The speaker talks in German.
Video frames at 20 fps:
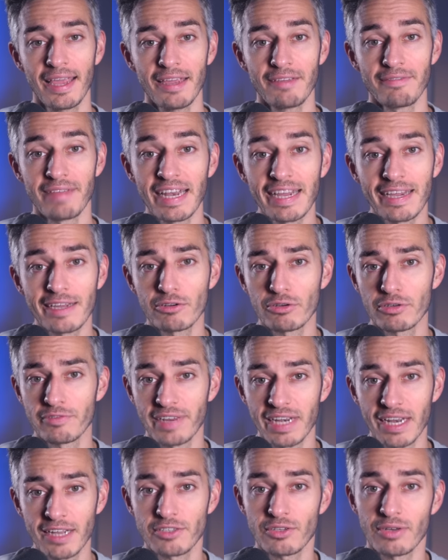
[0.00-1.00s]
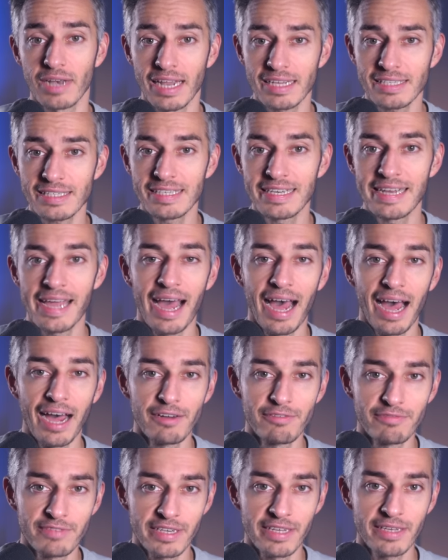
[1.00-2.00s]
Wählerinnen und Wähler zu Lasten der
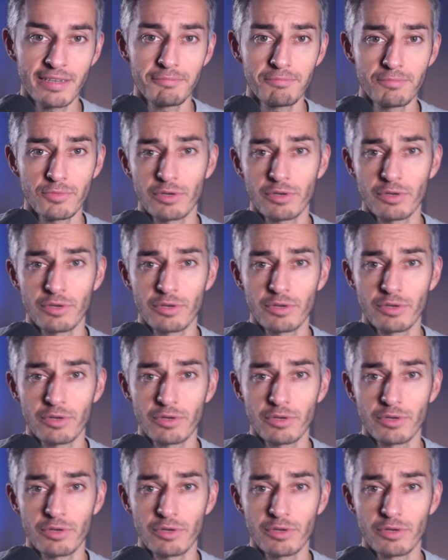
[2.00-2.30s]
AfD,